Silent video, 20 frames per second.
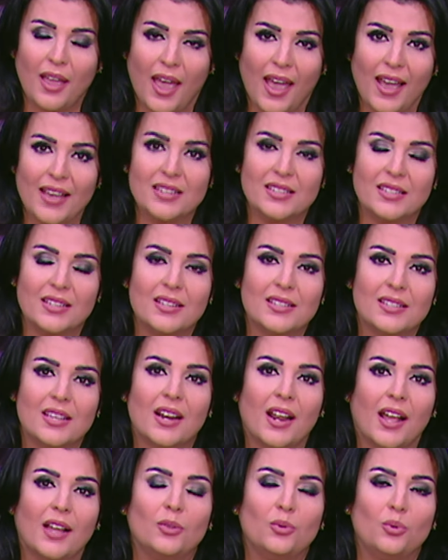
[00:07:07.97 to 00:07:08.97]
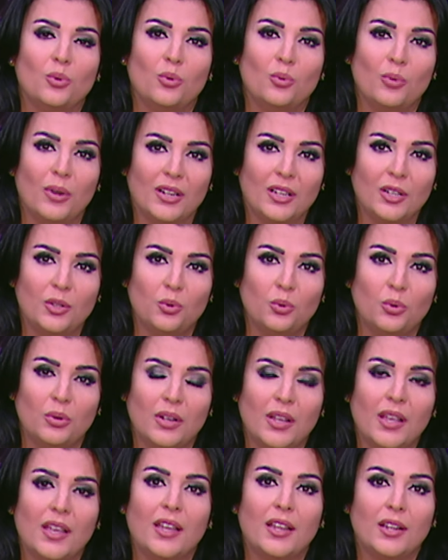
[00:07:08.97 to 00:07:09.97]
اعز انسان عنده والدته
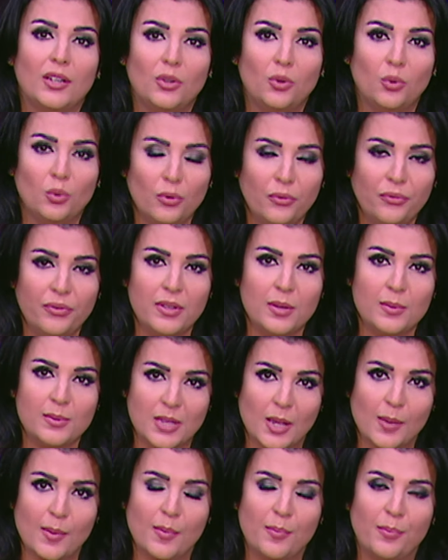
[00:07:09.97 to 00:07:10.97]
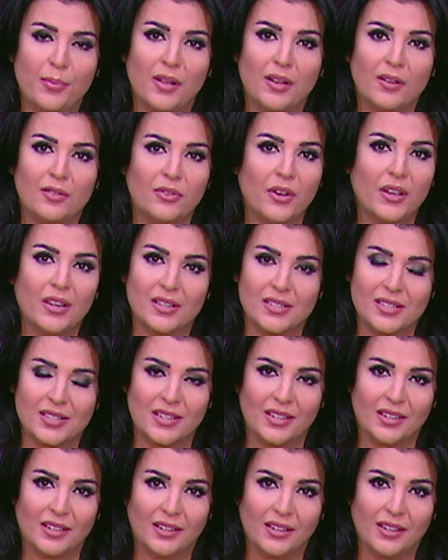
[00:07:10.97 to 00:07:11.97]
توفي بسبب فيروس سي